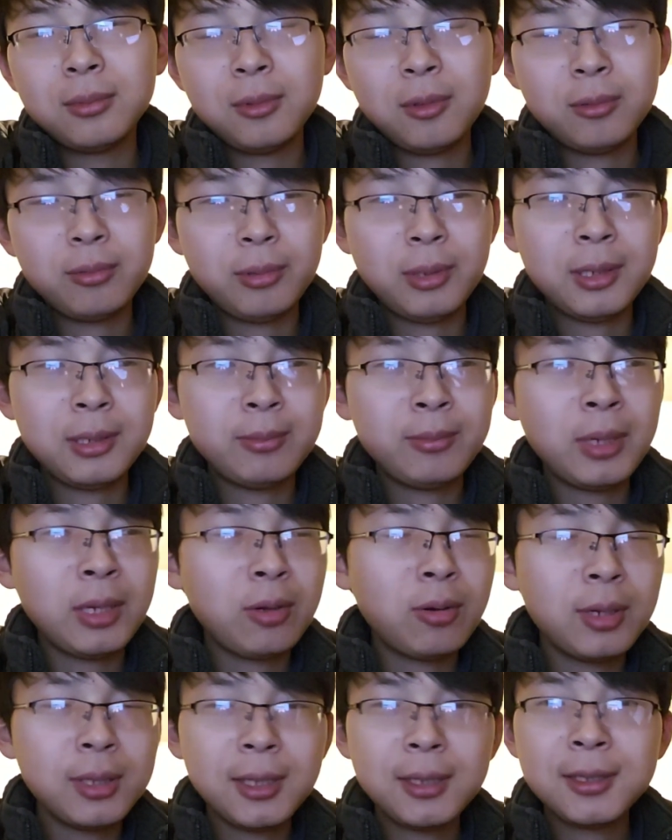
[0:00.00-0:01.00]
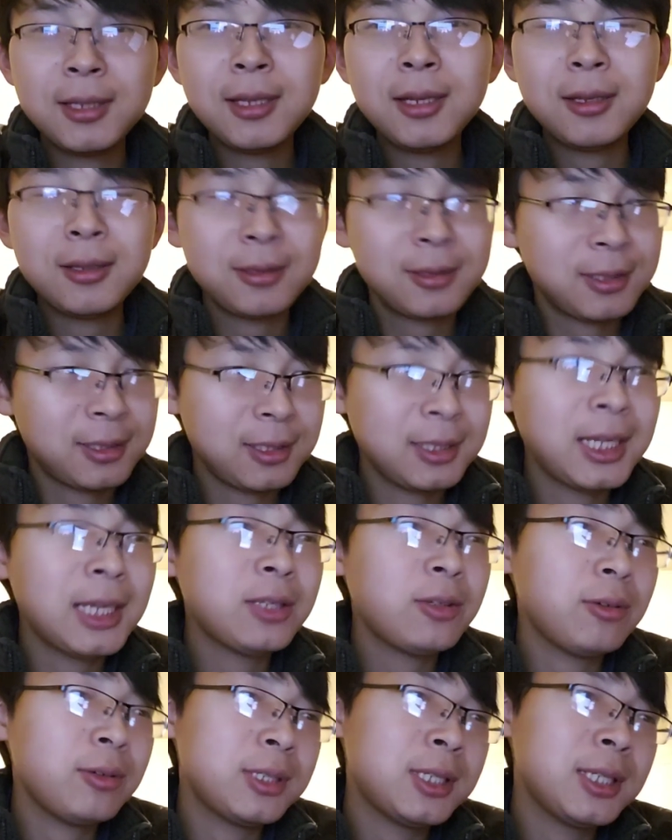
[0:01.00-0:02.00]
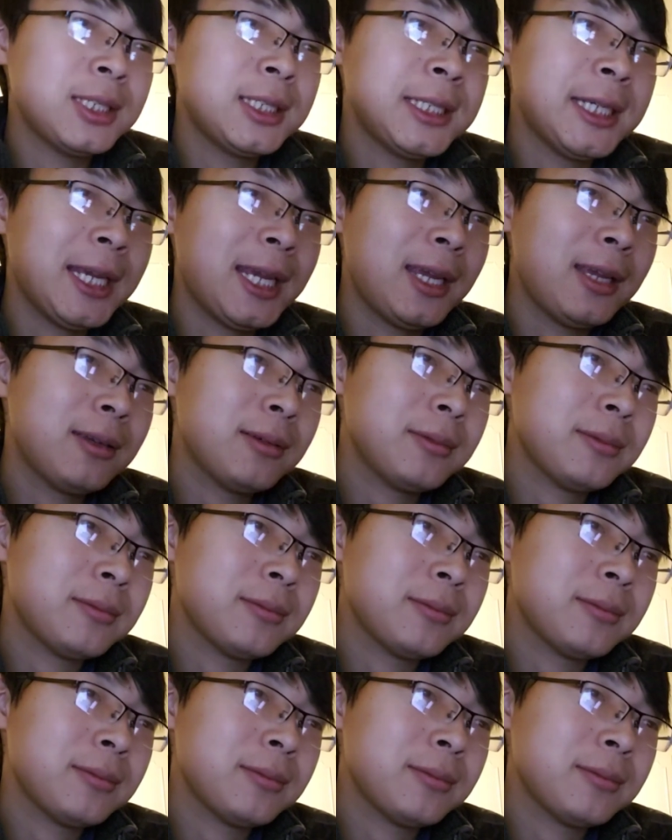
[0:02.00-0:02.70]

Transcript: 对不对？美国这真的时间就是金钱，